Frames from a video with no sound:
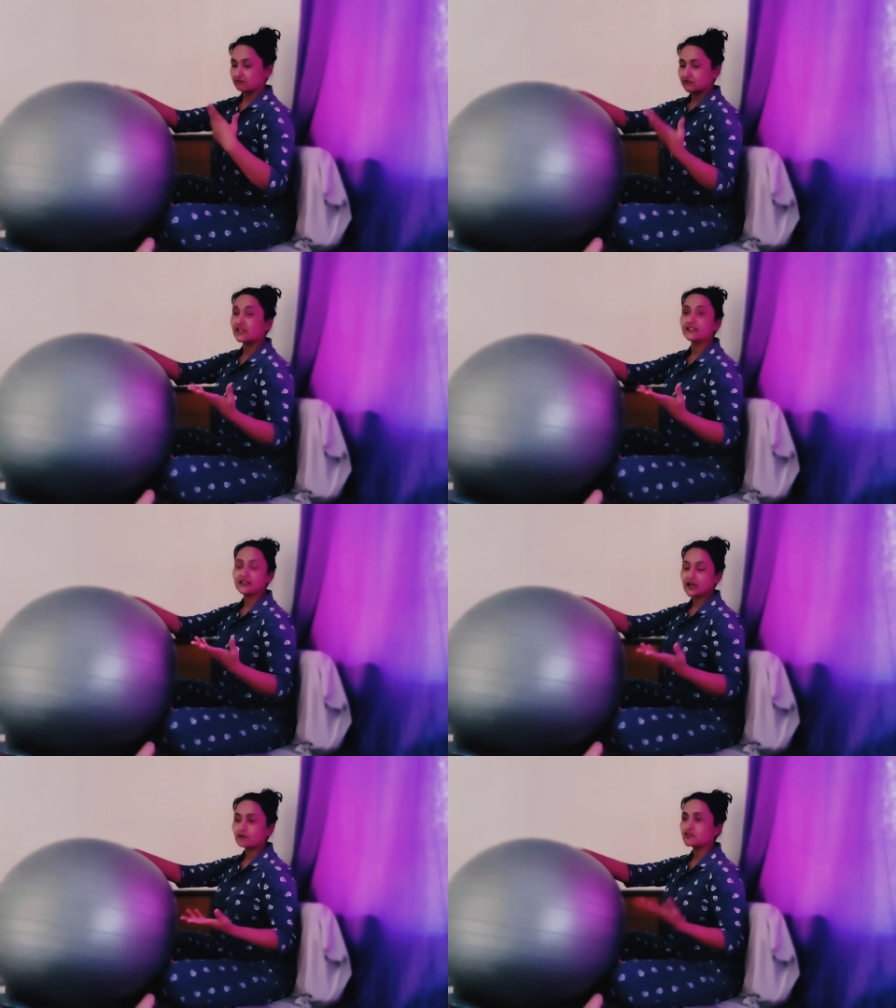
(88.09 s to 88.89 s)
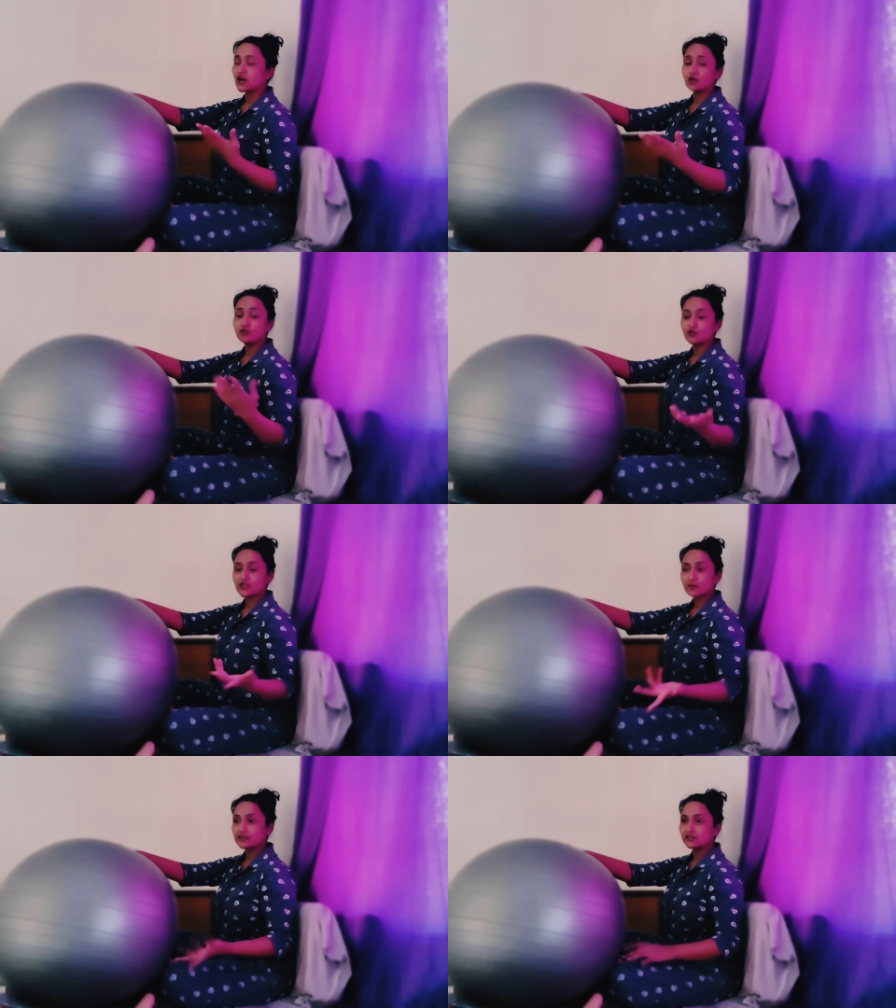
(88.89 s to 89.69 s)
घर के काम झाड़ू
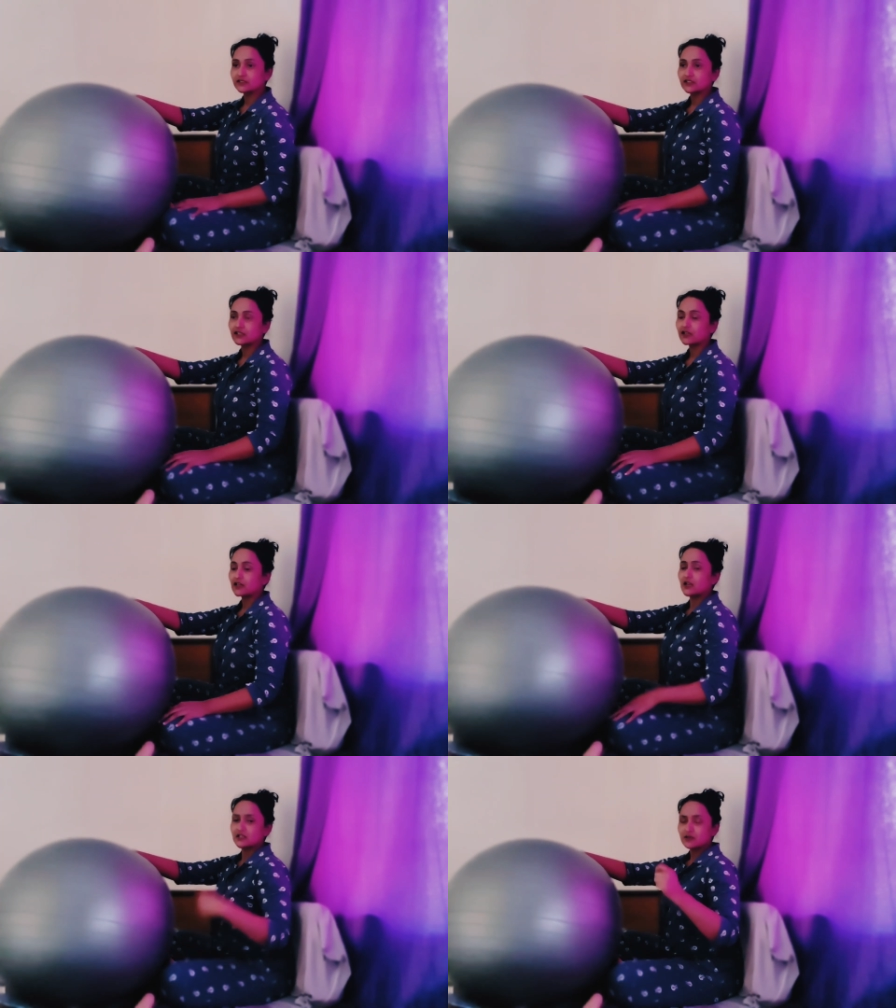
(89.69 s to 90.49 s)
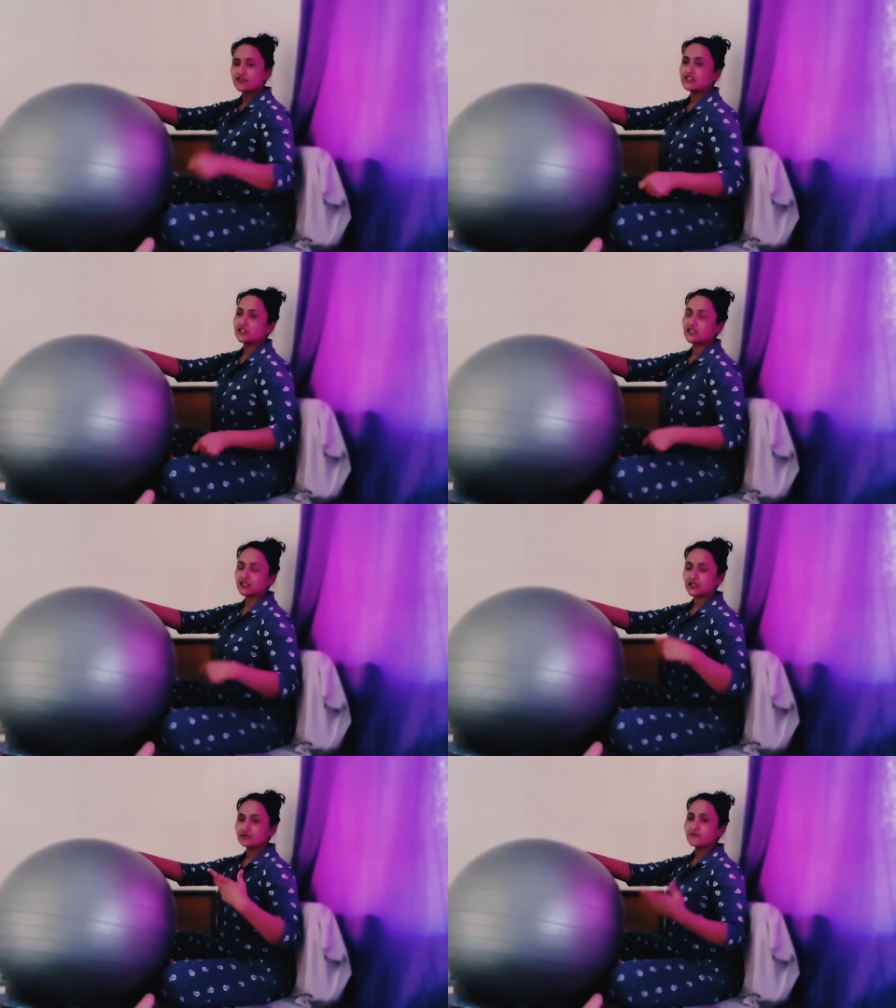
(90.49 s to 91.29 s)
पोछा बर्तन करना सब्जी कट
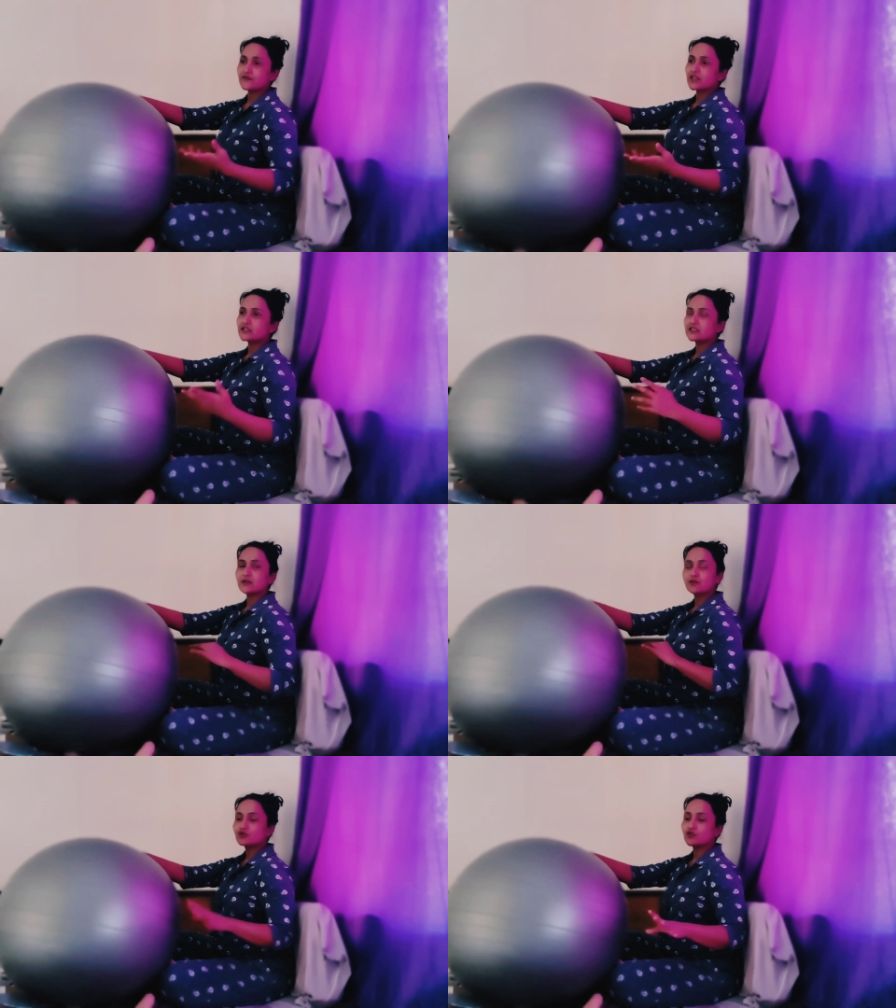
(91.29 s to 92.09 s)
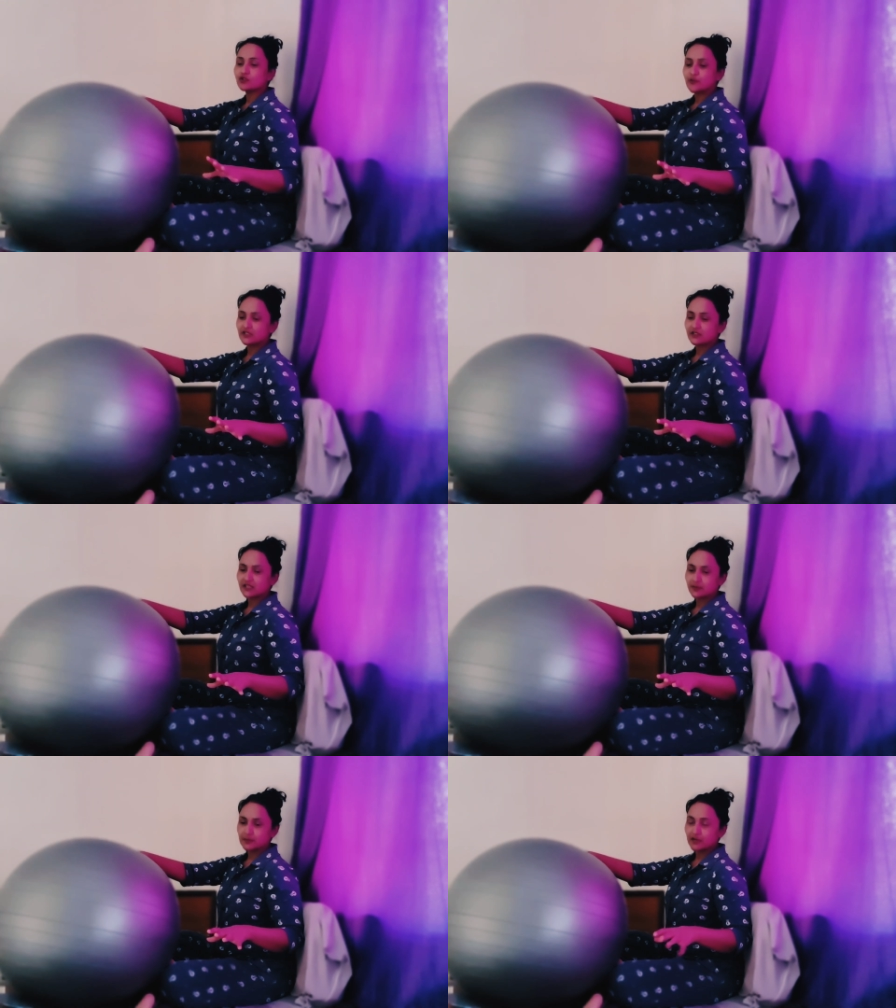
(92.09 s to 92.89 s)
करना ये सब कुछ ऑक्यूपेशन
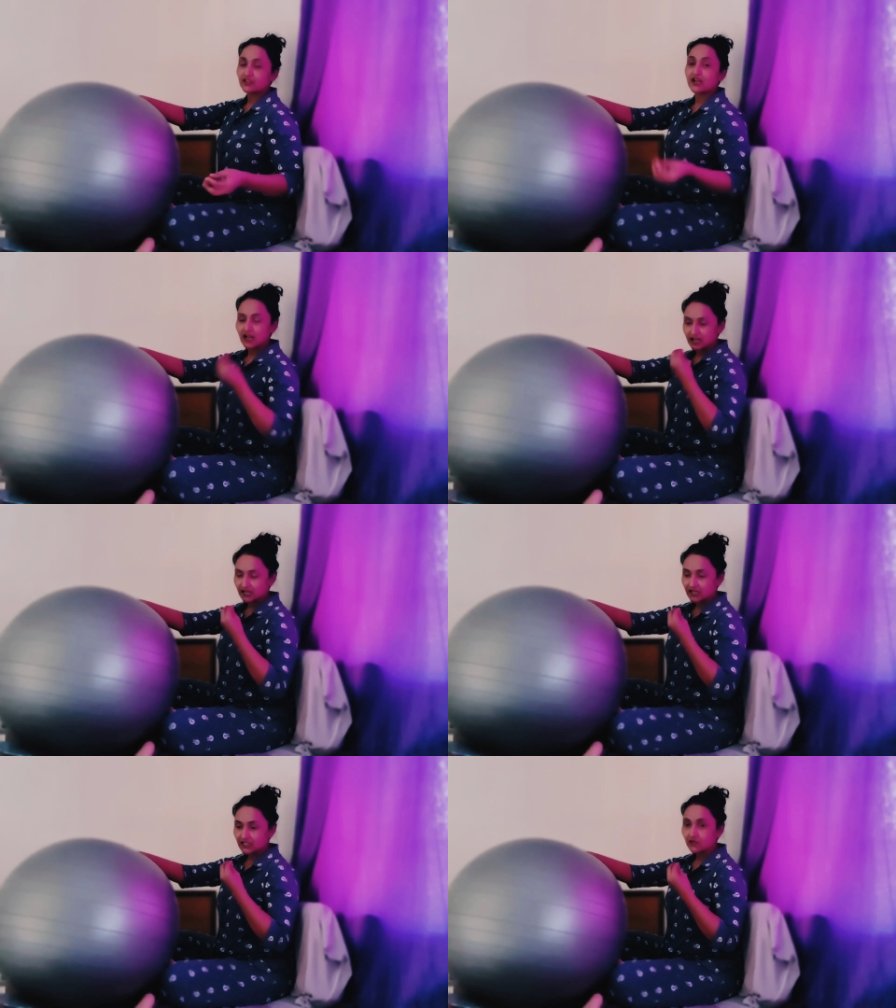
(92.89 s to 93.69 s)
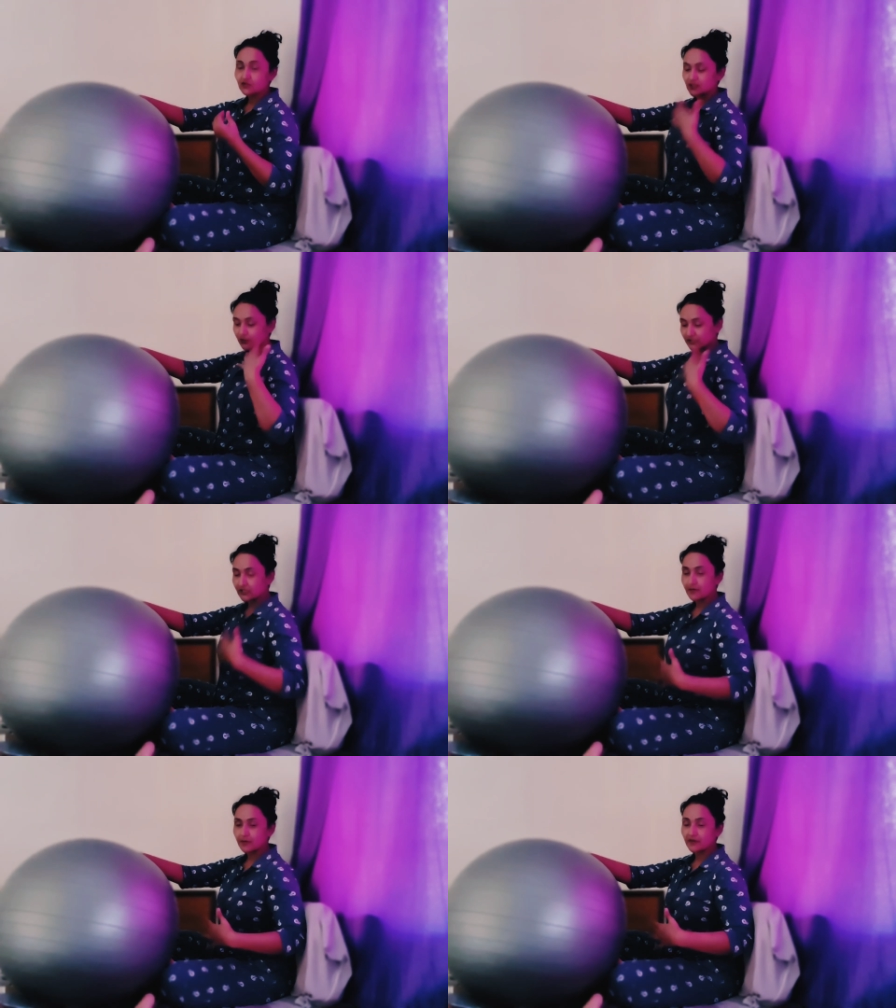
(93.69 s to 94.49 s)
थेरेपी में आता है खाना खाना खुद से खुद के
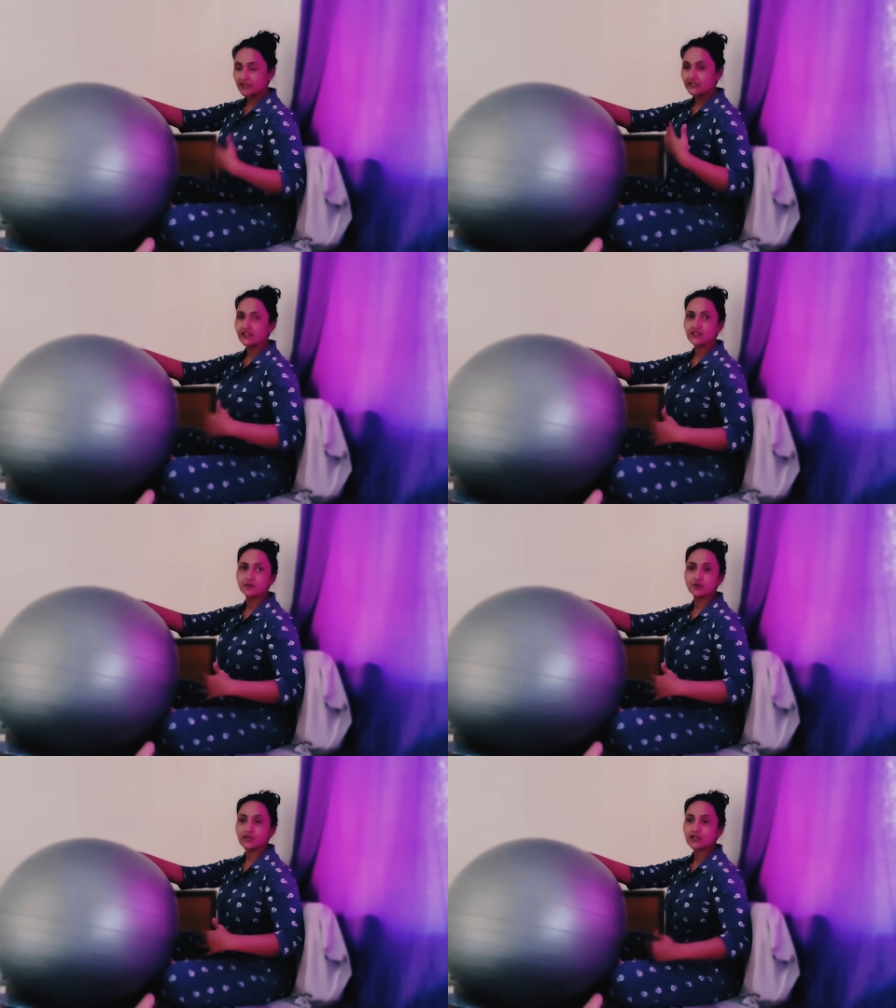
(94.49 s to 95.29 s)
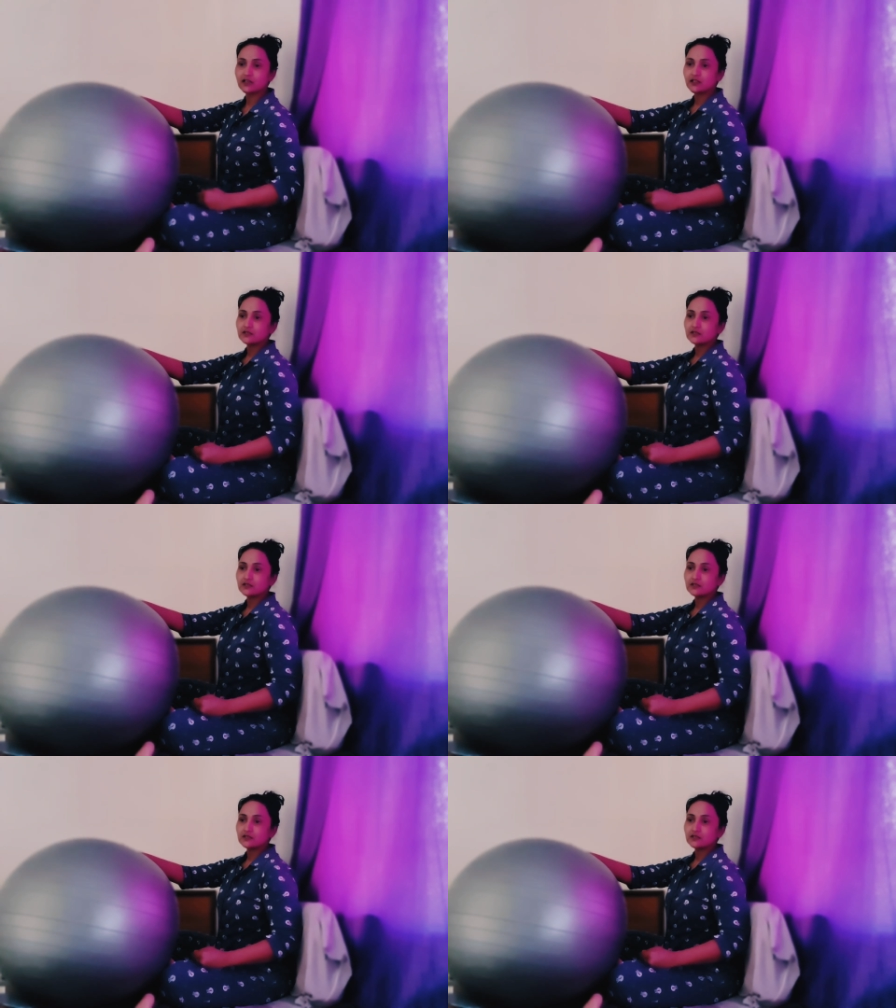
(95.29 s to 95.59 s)
कपड़े पहनना ड्रेसअप होना